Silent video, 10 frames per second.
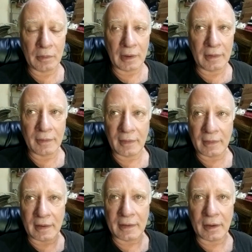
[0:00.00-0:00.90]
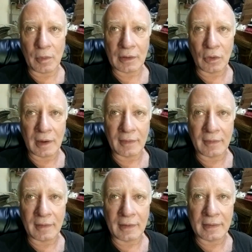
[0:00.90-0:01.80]
entre 74 a
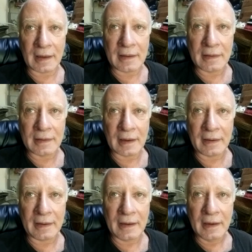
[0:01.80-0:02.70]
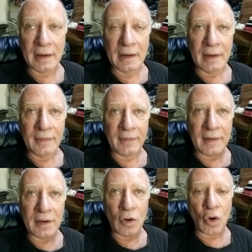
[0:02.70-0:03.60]

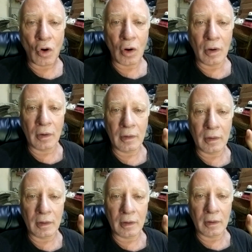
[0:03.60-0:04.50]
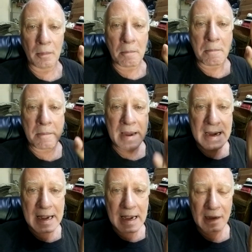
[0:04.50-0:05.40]
75
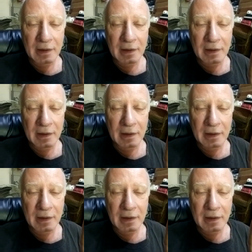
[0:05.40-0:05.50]
mil